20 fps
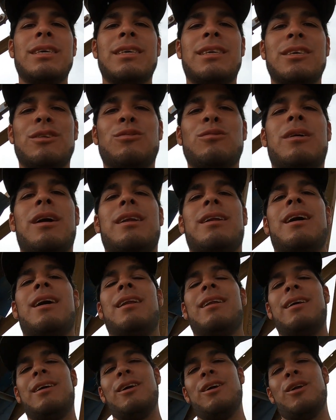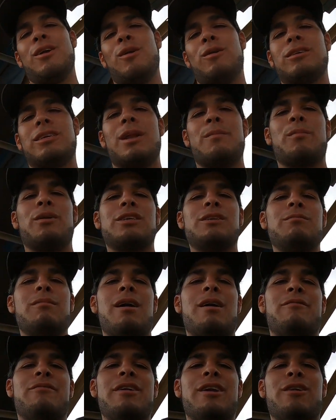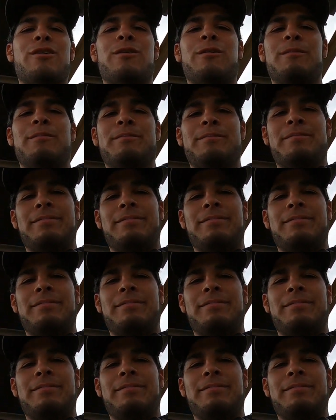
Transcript: de este es su canal. Vamos a la próxima, fierro.